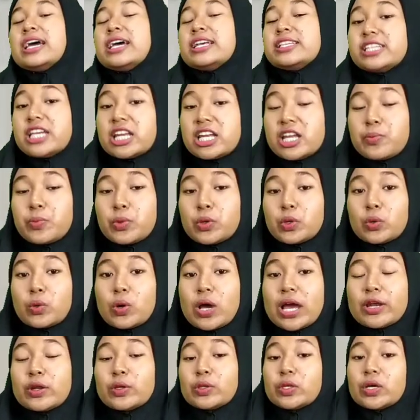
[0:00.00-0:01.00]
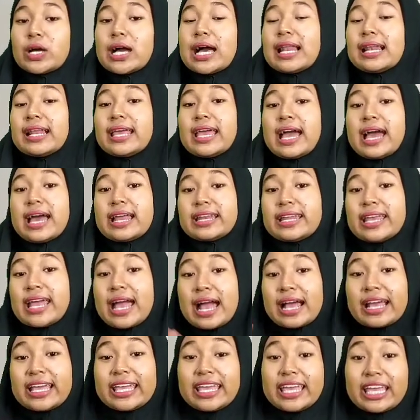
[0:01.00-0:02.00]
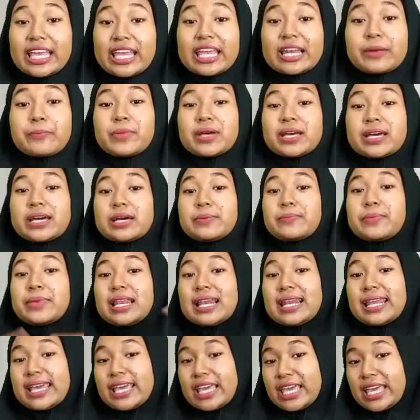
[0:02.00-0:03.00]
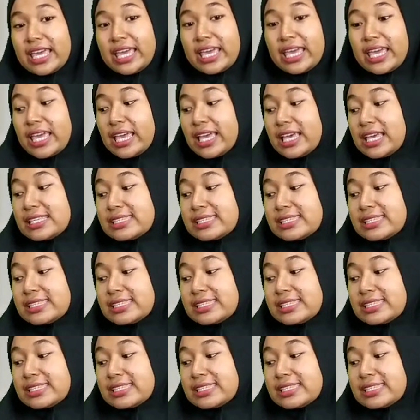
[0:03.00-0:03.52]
Jadi buruan untuk kalian yang ingin memiliki